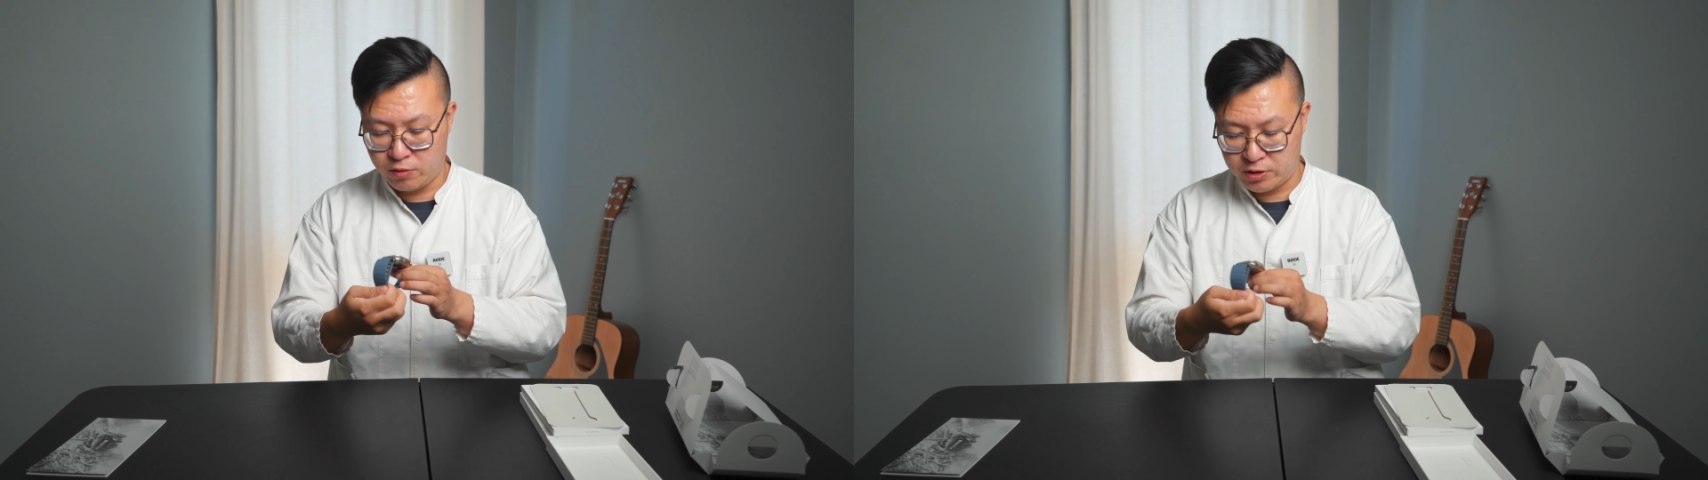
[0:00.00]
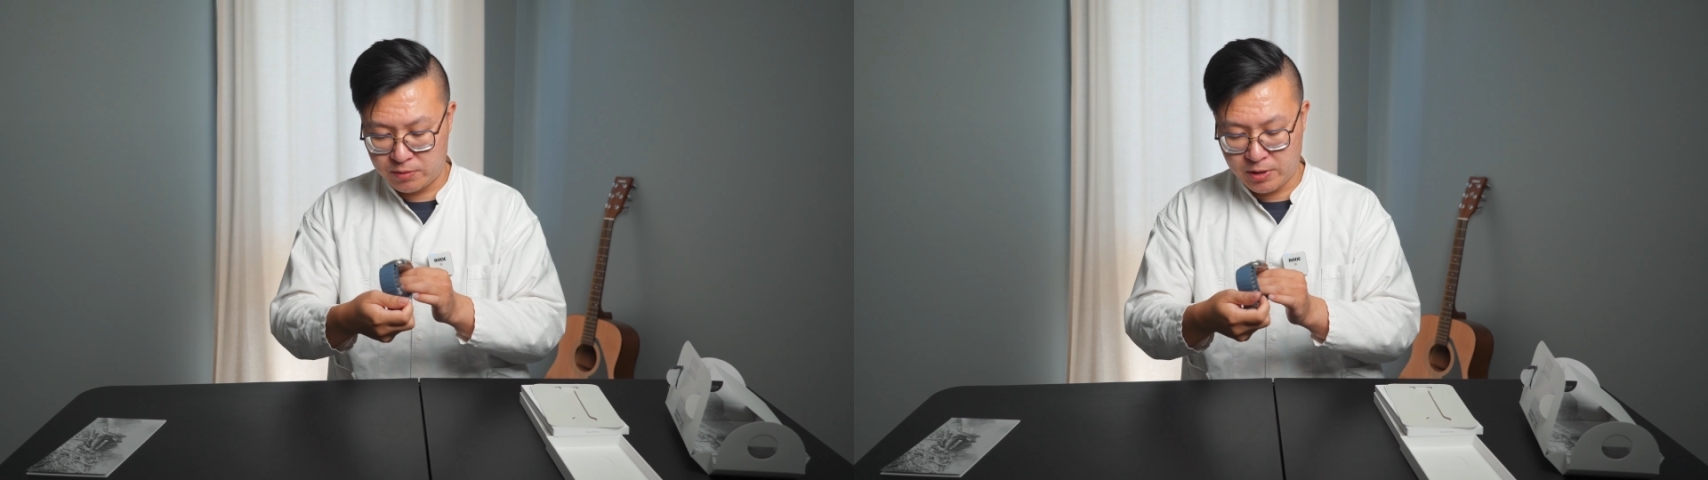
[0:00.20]

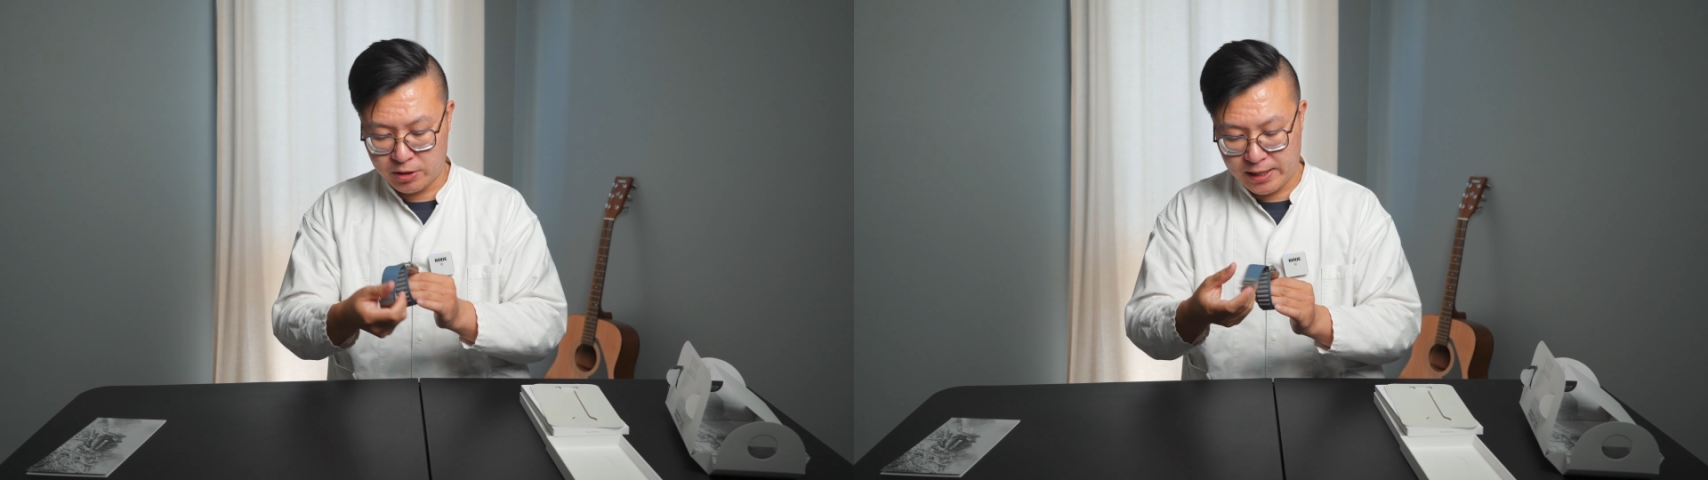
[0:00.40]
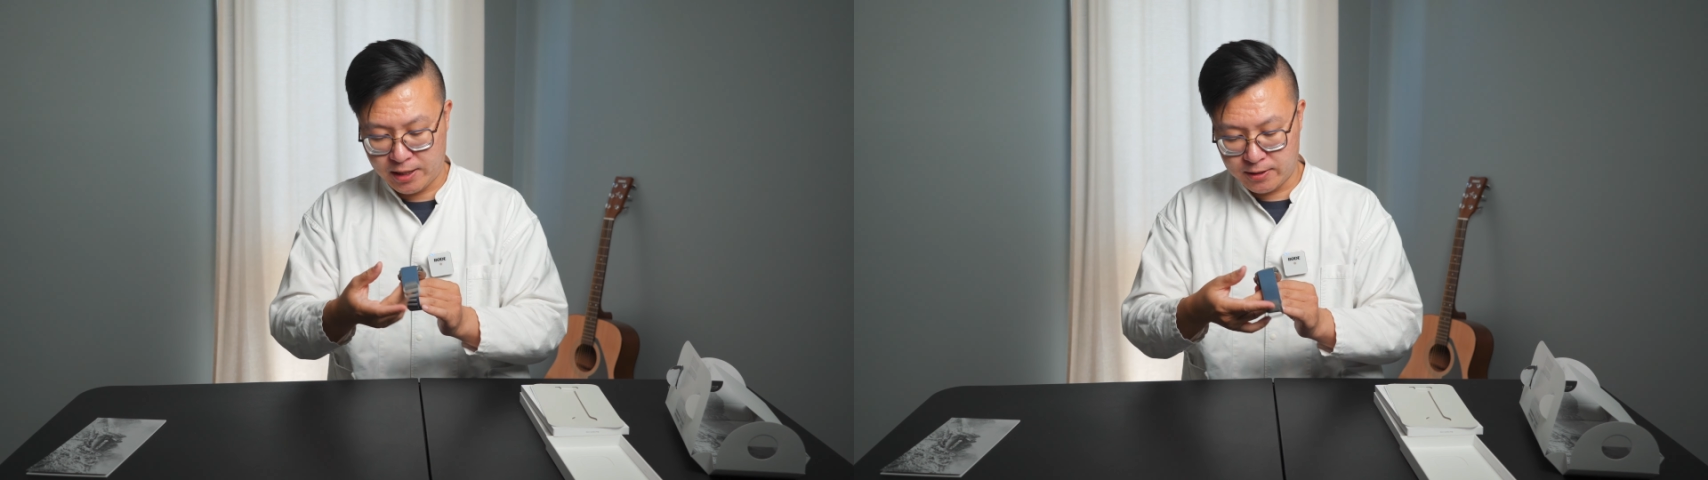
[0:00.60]
回形表
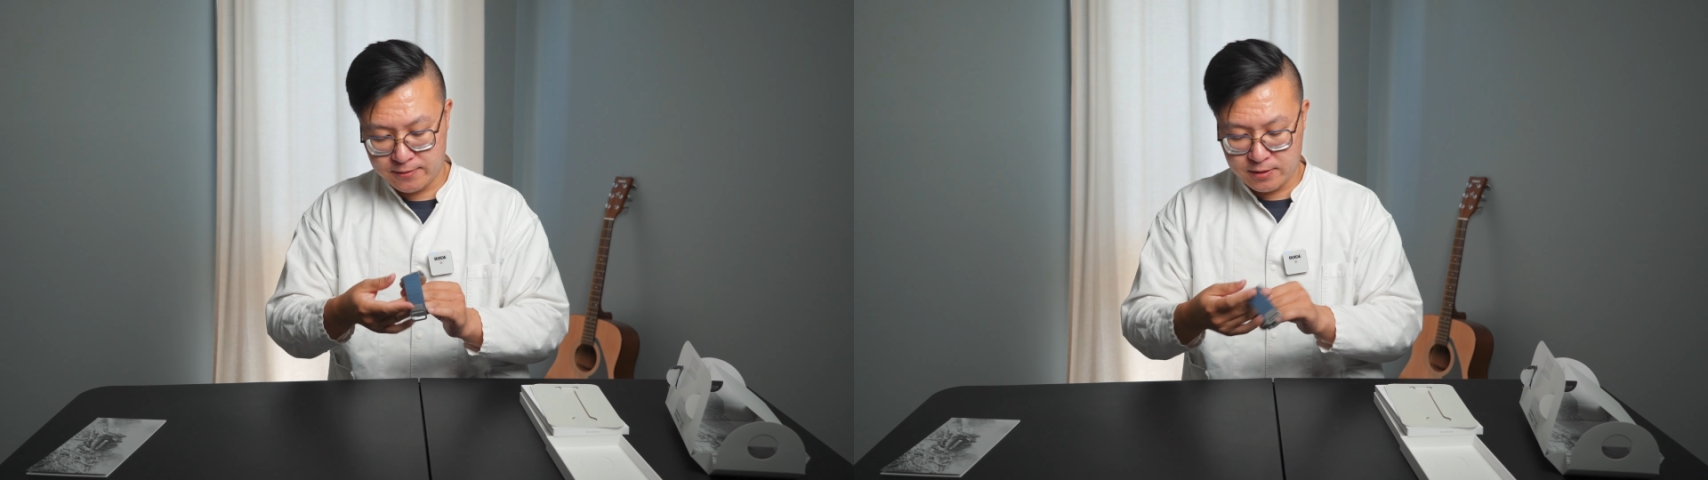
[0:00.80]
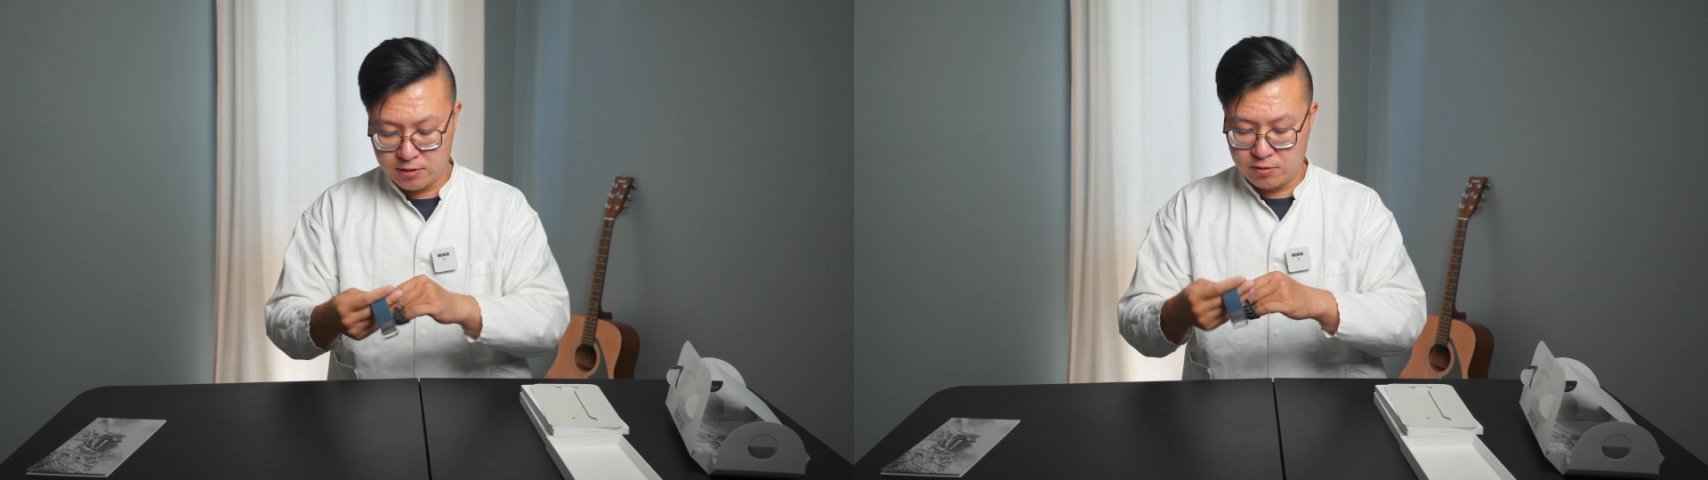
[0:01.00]
带。
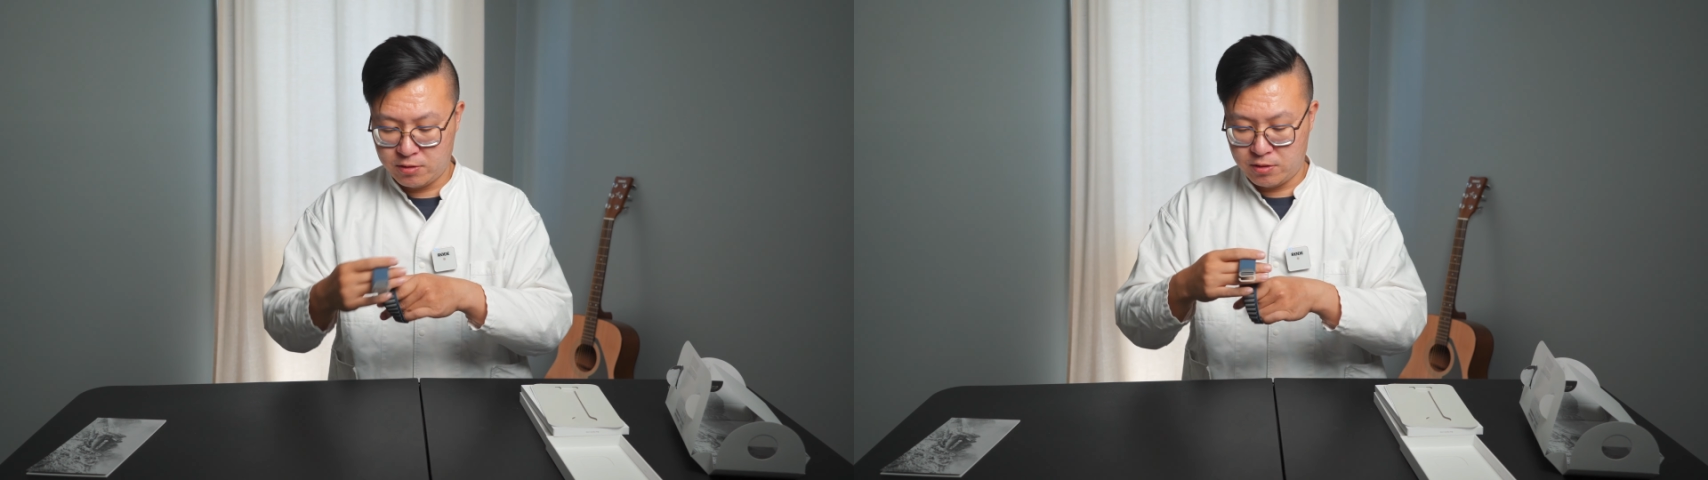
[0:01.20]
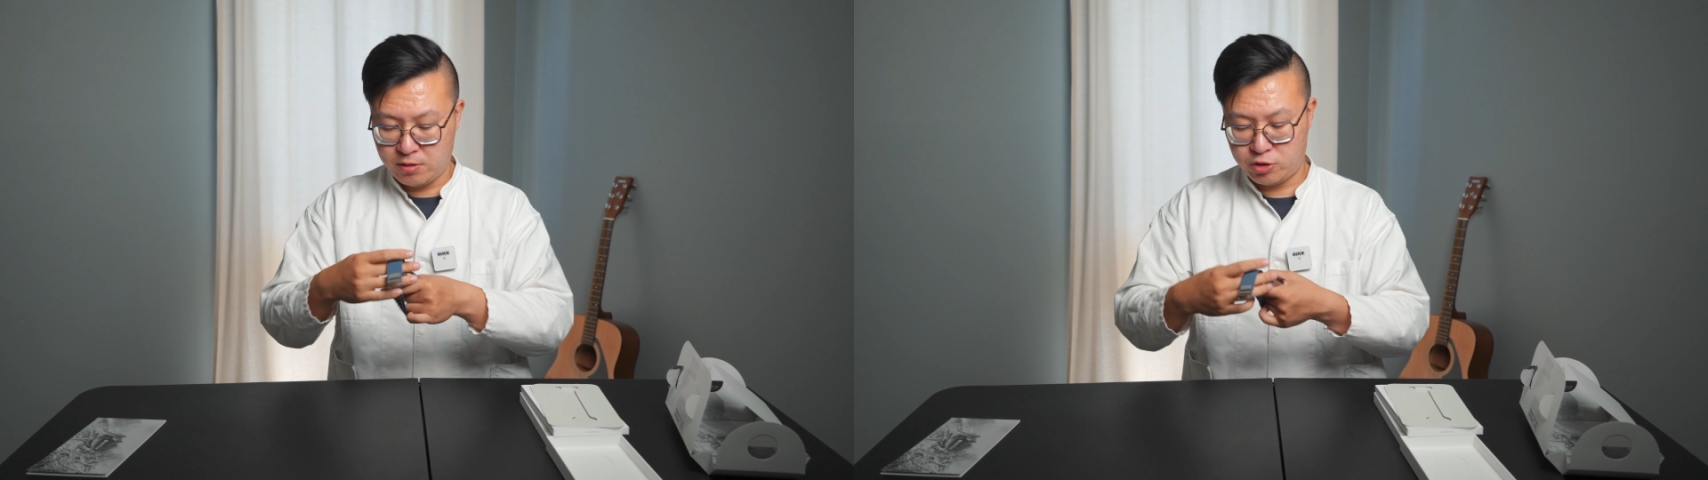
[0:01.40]

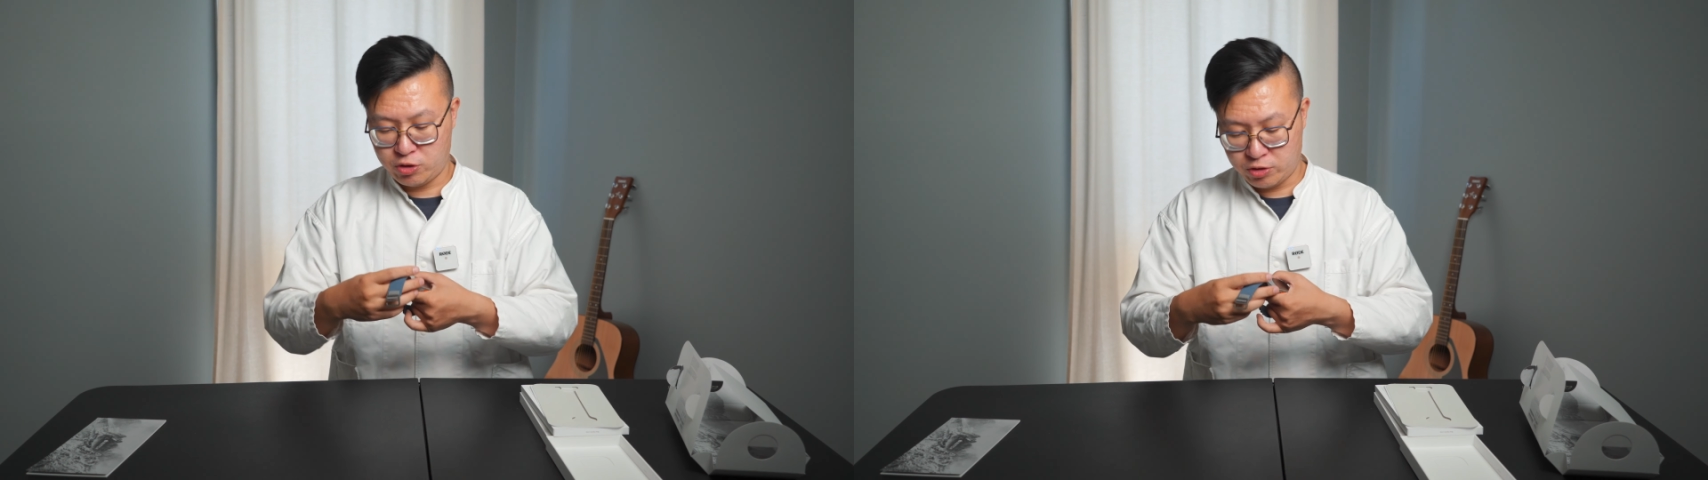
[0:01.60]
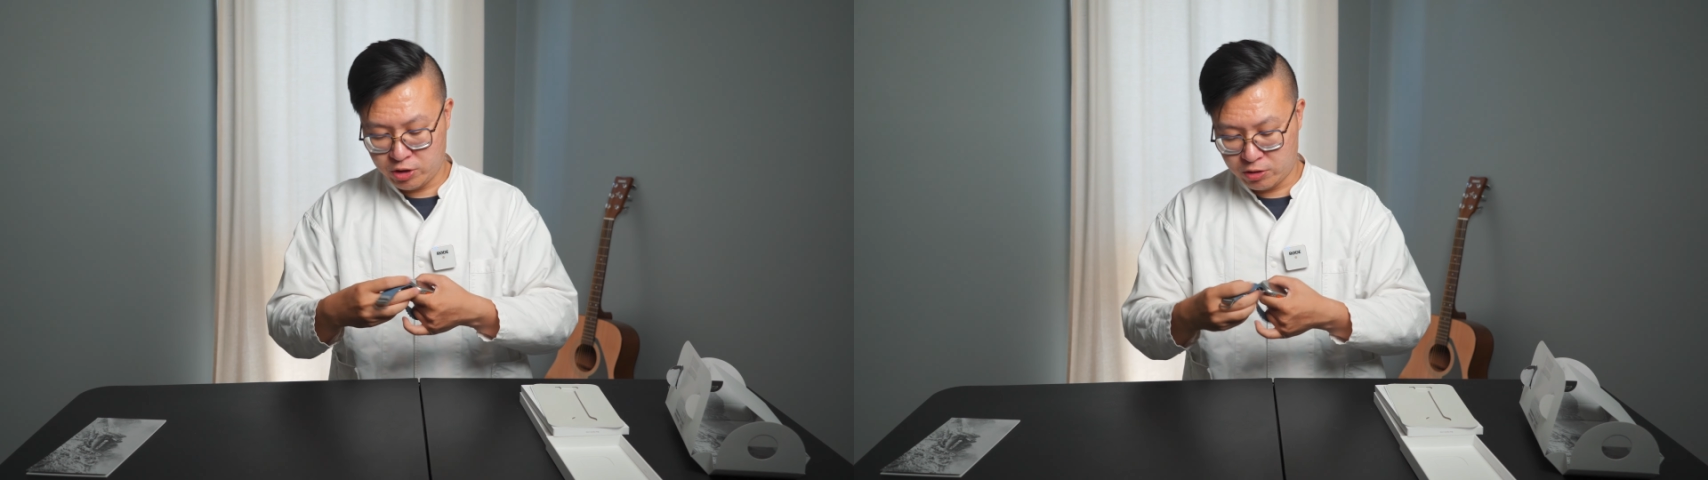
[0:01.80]
那
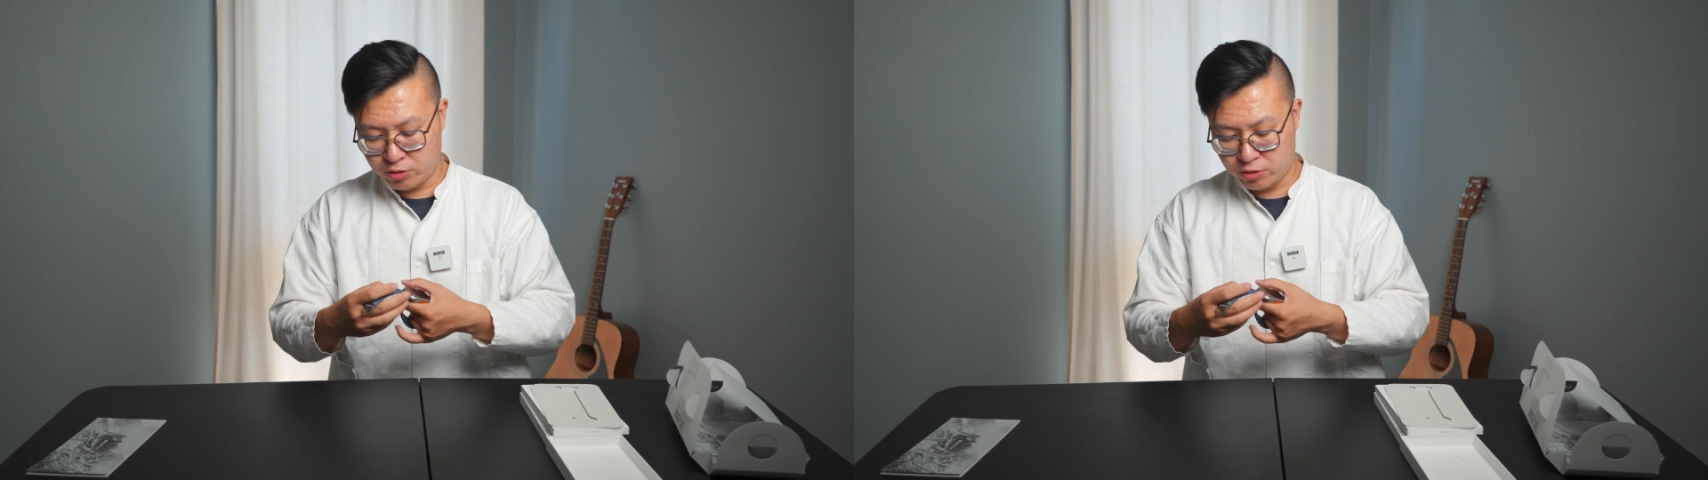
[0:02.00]
上上